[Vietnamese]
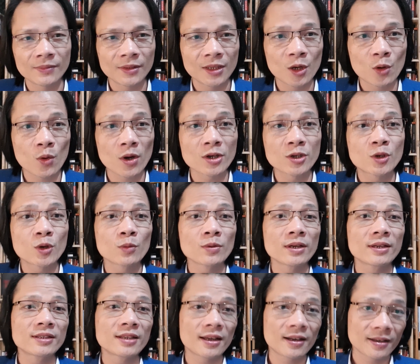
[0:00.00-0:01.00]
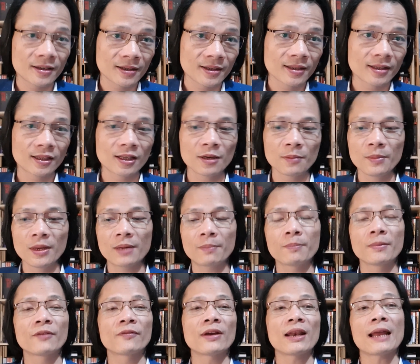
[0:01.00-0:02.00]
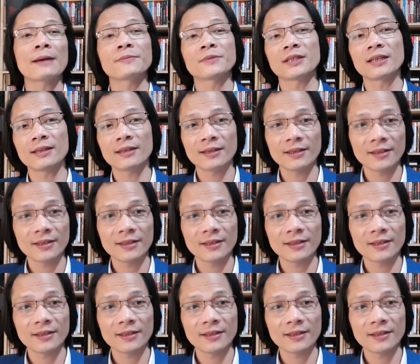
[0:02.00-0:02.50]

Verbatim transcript: thì quần chúng nhân dân tự biết mình phải làm gì,